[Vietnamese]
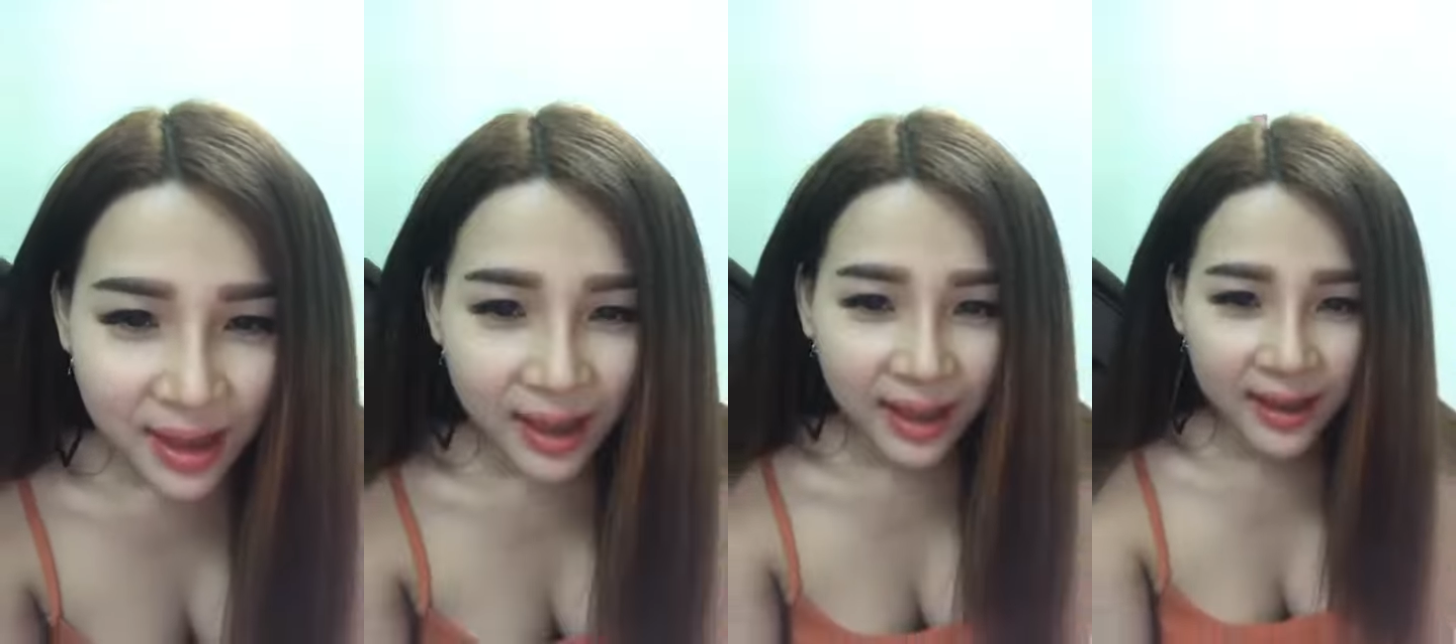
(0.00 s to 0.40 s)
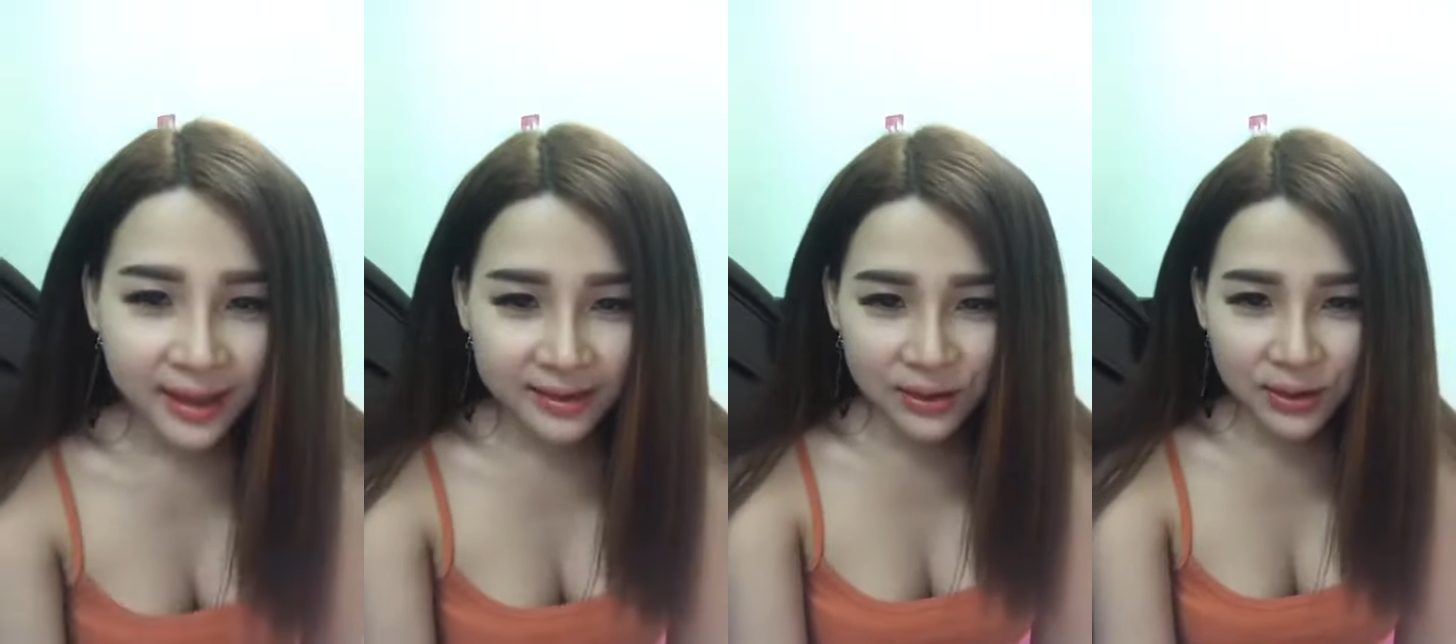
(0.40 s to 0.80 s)

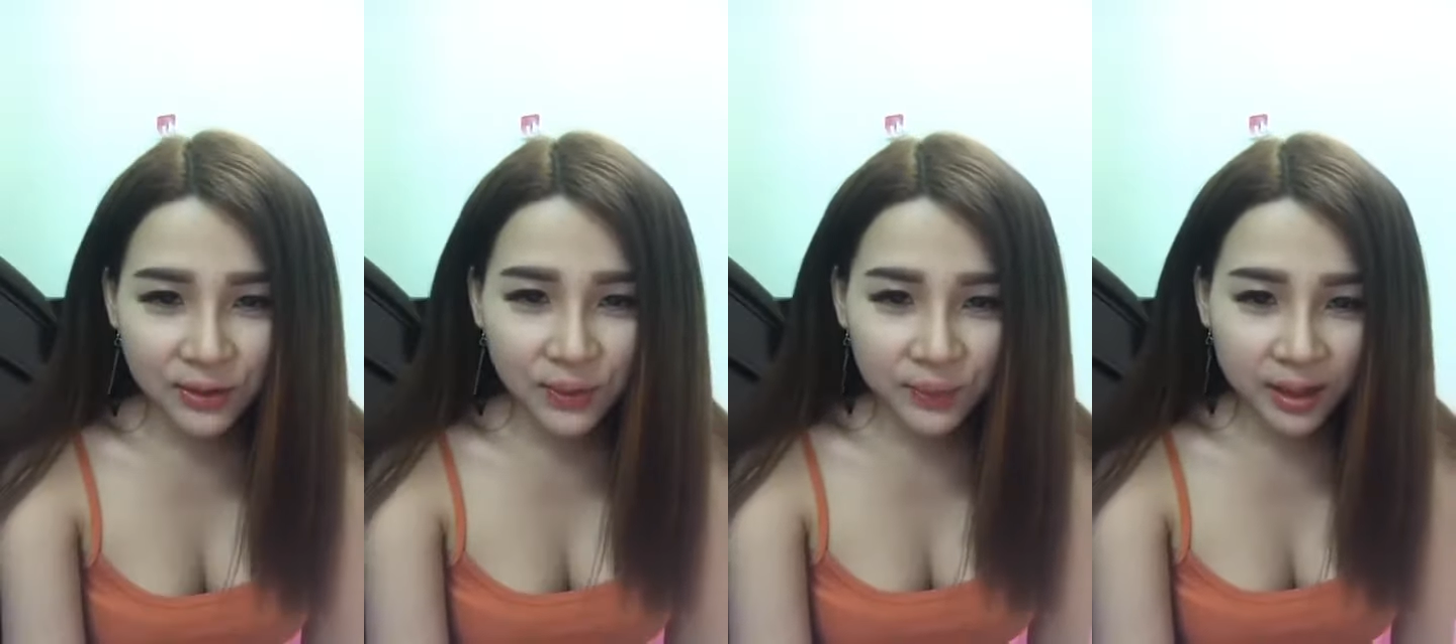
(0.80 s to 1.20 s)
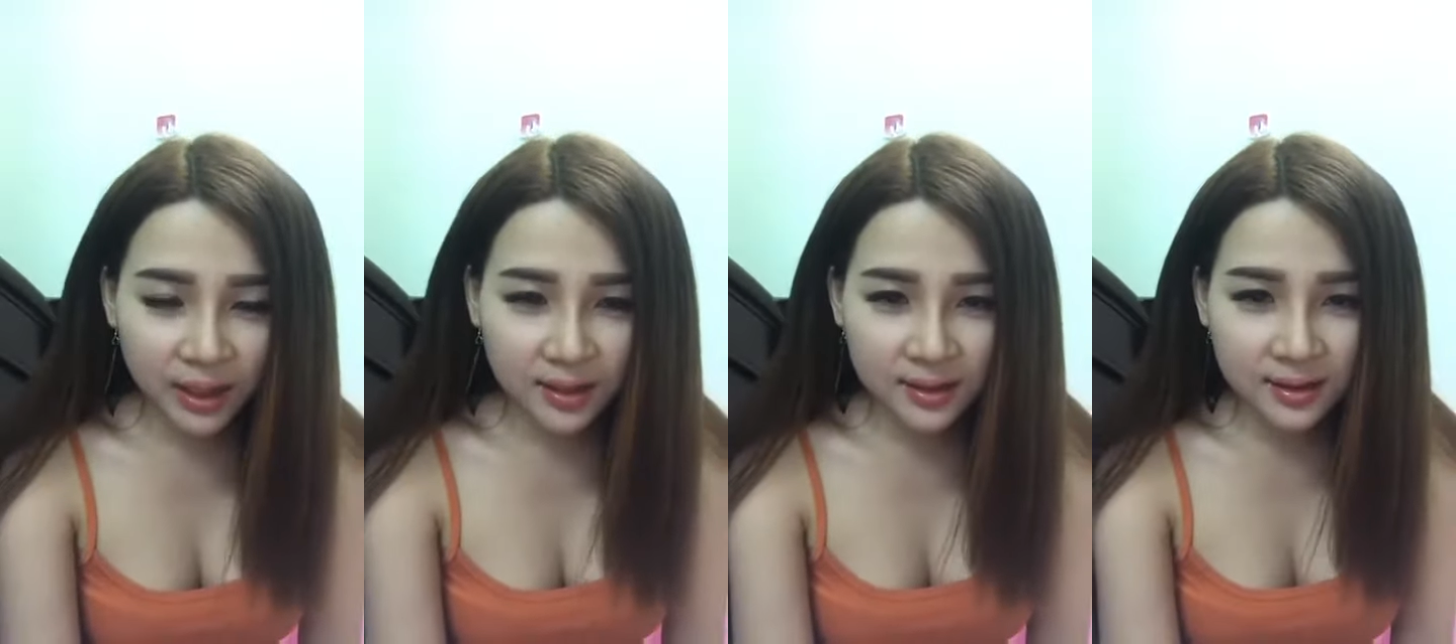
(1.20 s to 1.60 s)
À thì Dung, thì
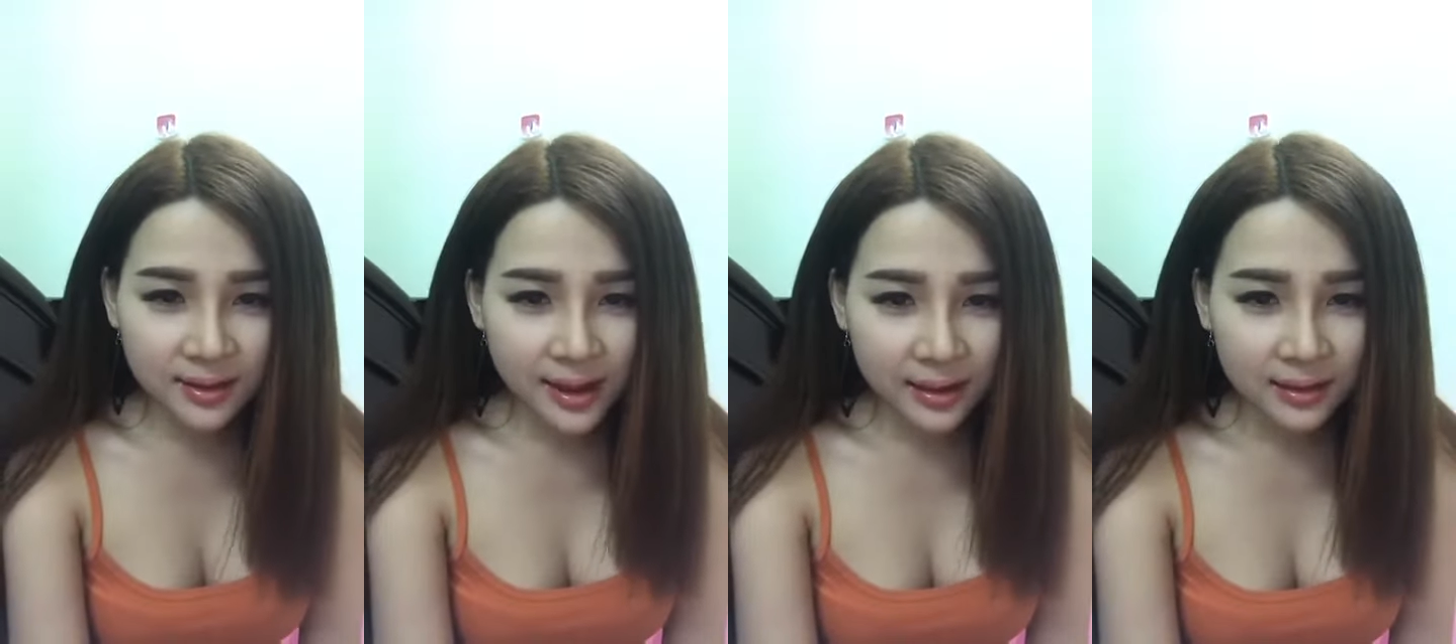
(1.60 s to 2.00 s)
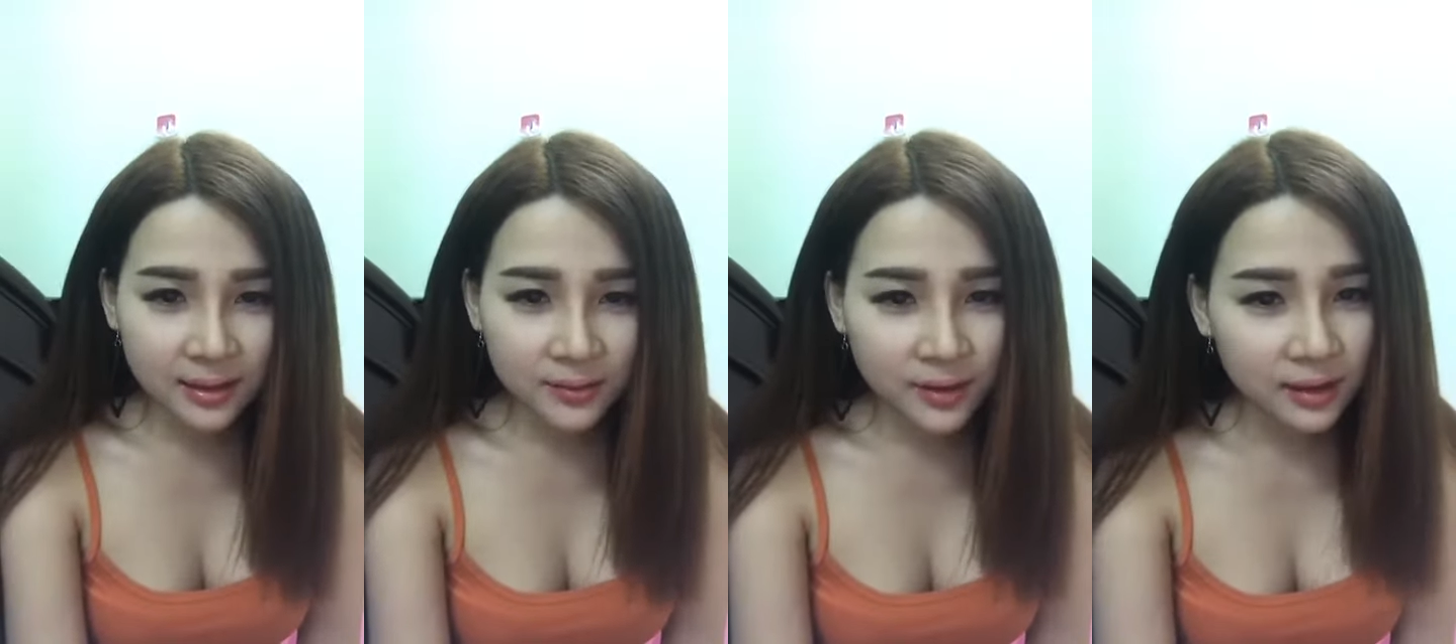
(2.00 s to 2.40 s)
như chị đã
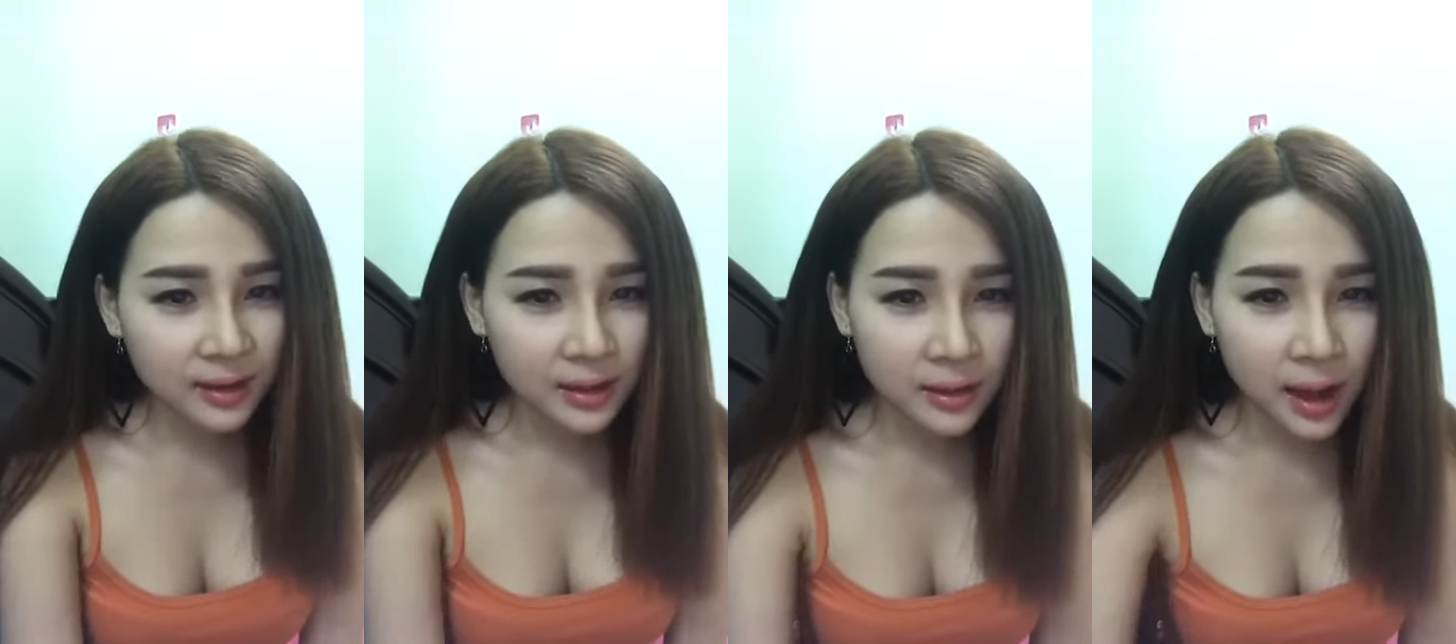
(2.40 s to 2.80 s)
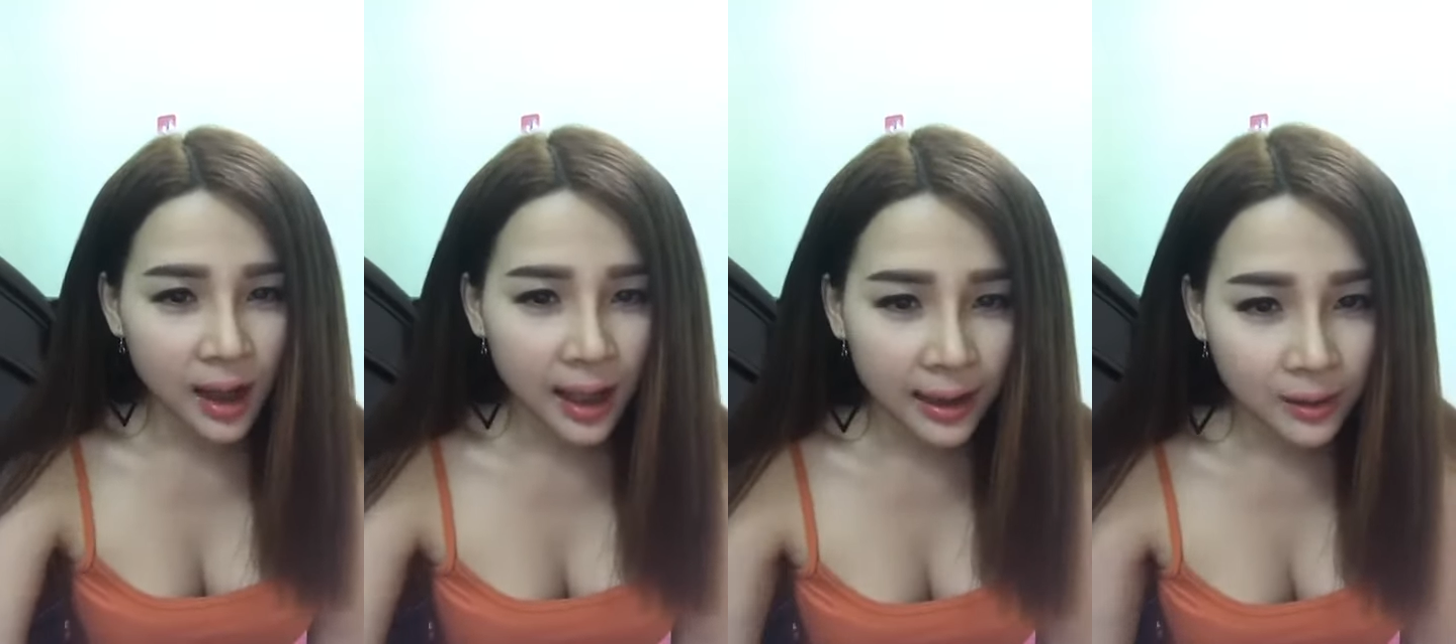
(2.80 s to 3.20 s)
tư vấn thì có
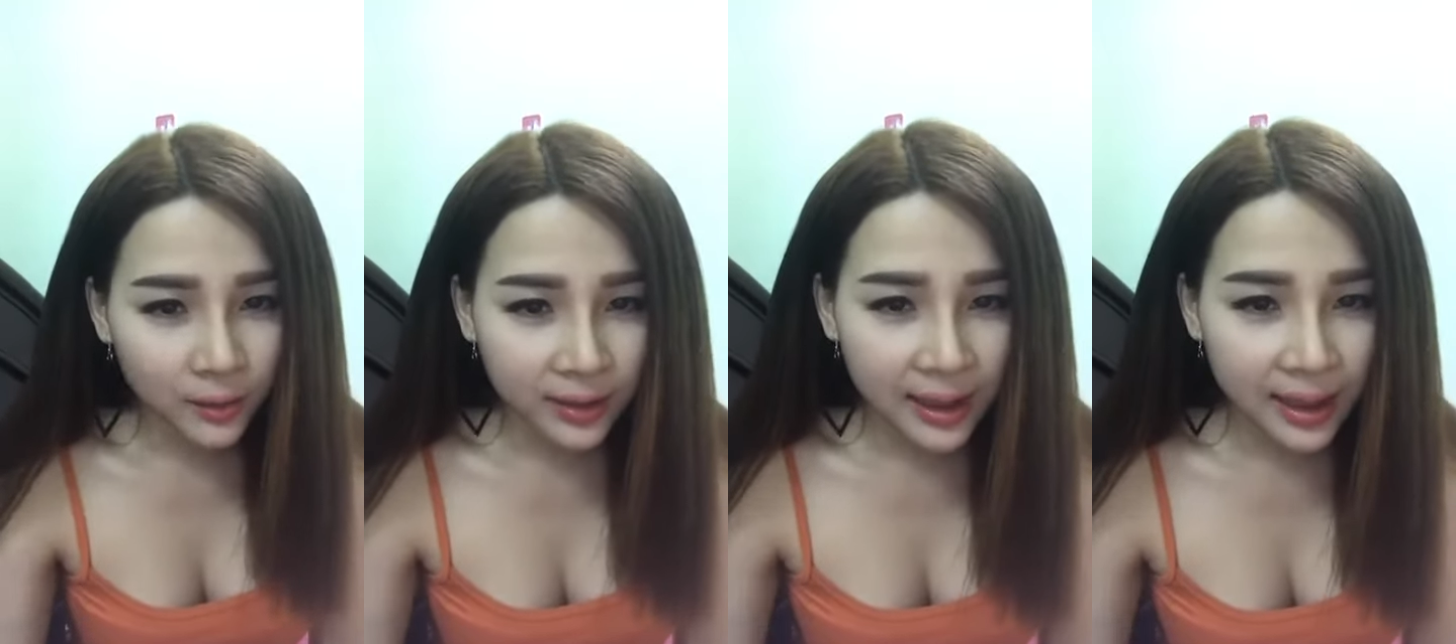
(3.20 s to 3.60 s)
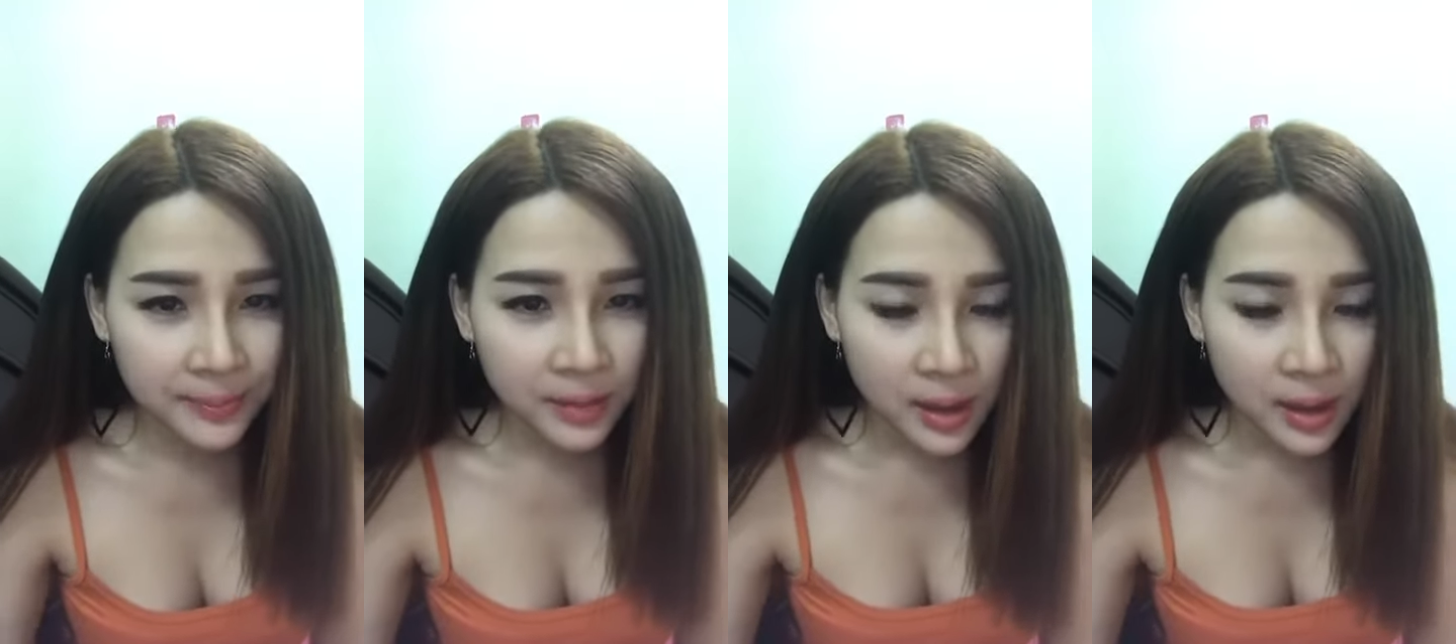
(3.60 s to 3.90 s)
hai loại kem.